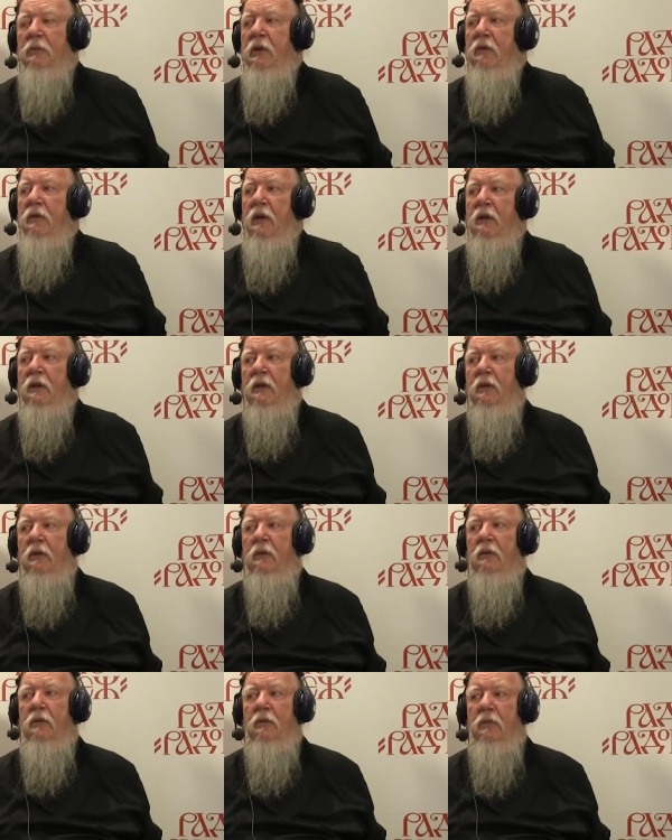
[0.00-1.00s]
отпевать,
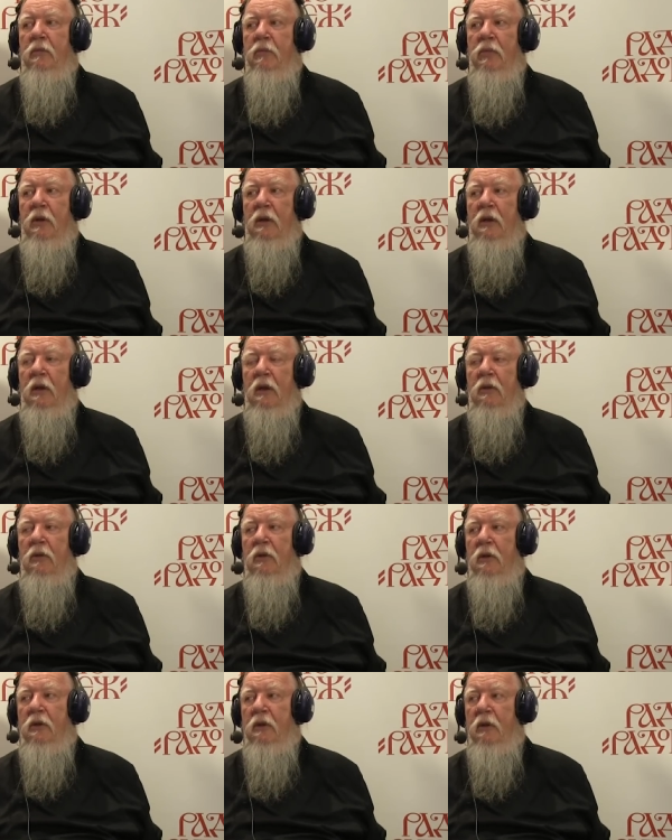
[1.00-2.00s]

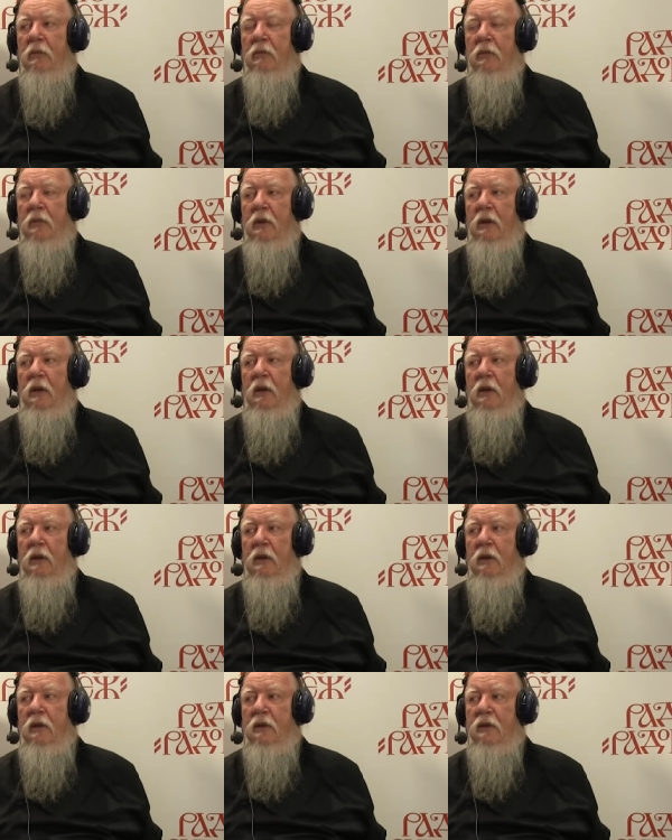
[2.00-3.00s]
похоронен там
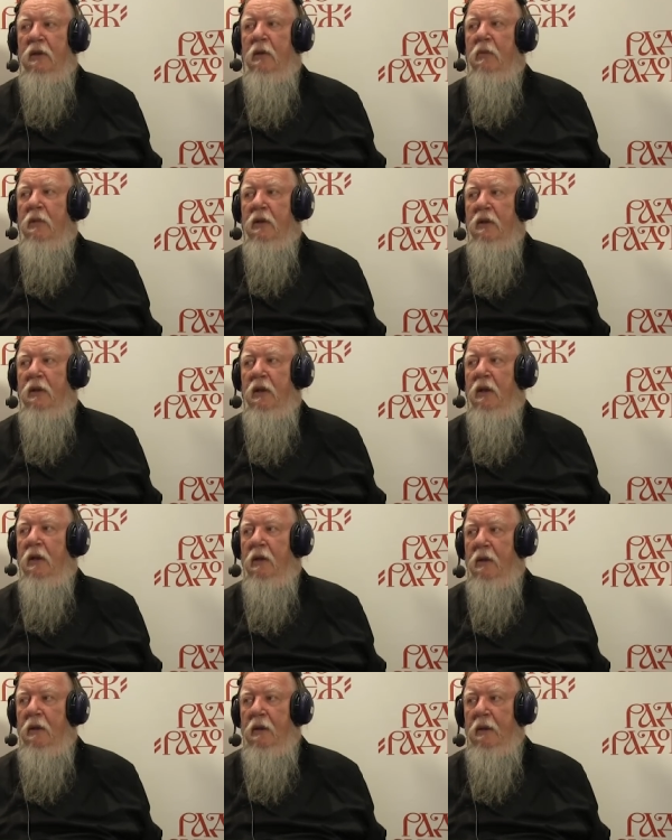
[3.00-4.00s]
не знам
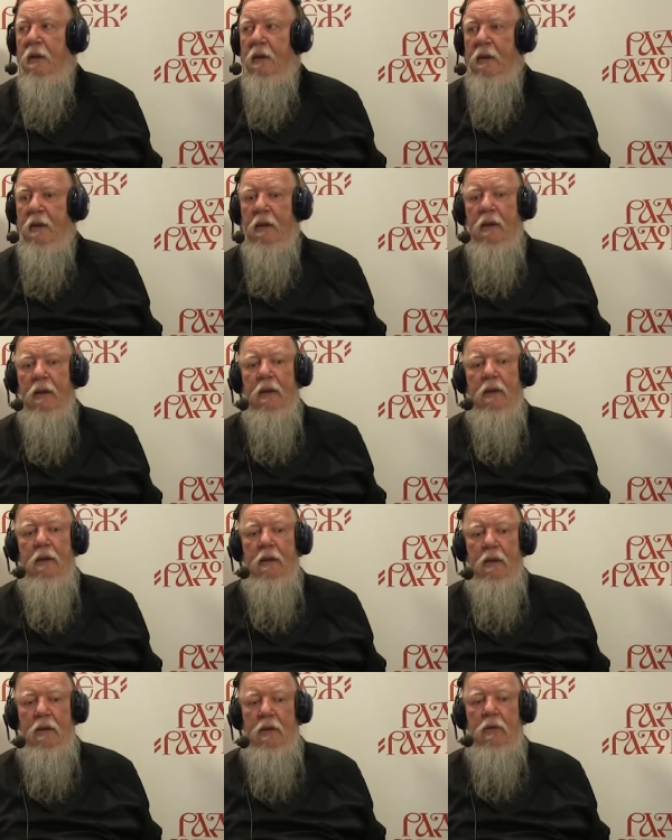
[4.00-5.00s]
где,
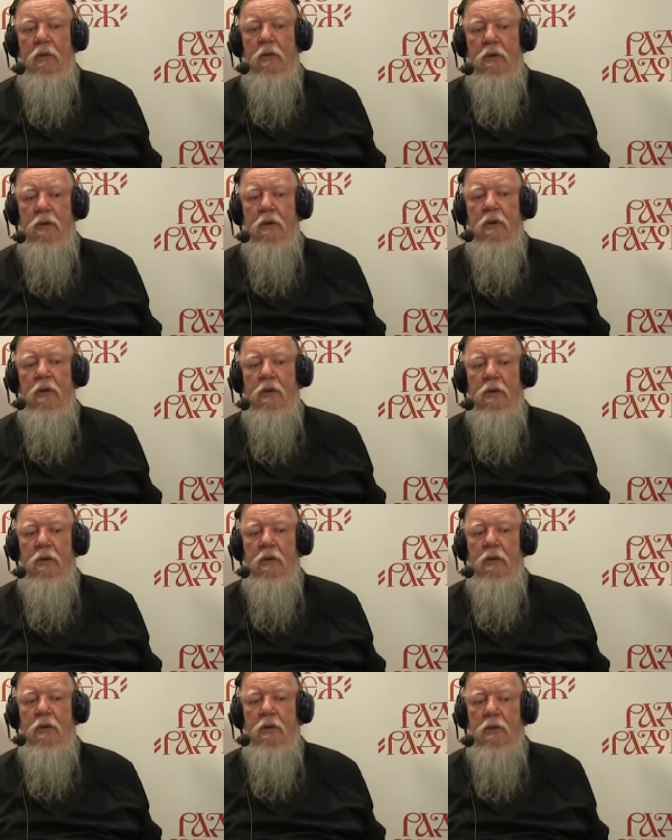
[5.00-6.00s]
вот,
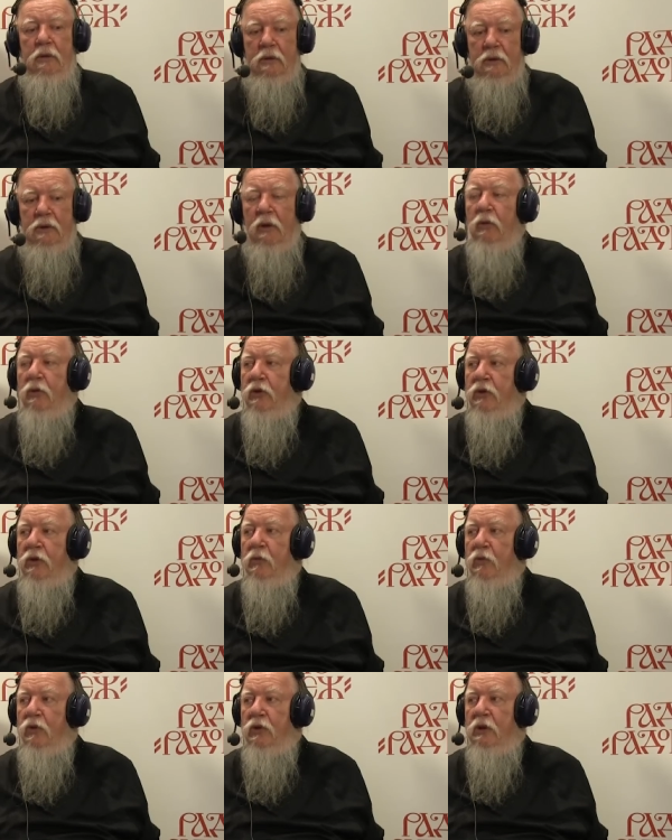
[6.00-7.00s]

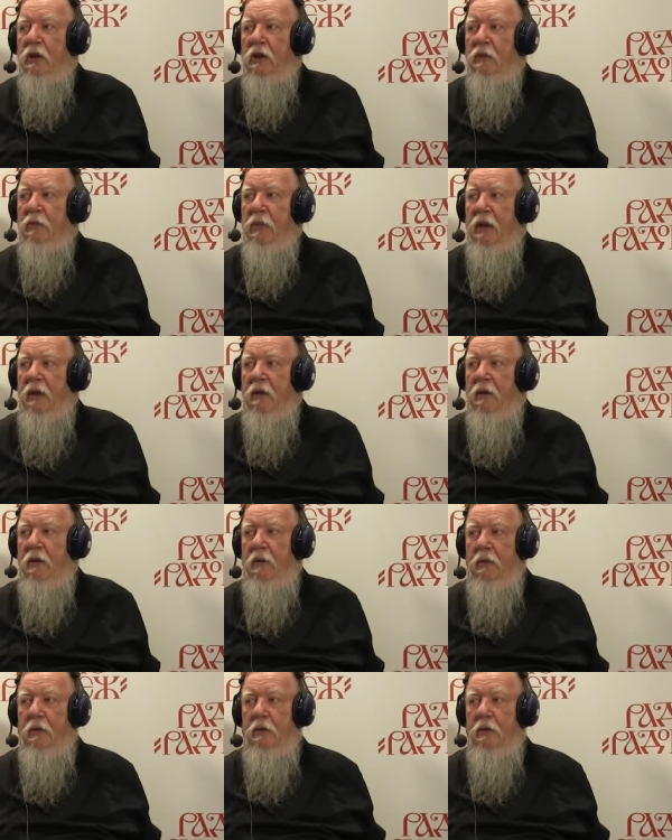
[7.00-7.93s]
заочно можно отпеть.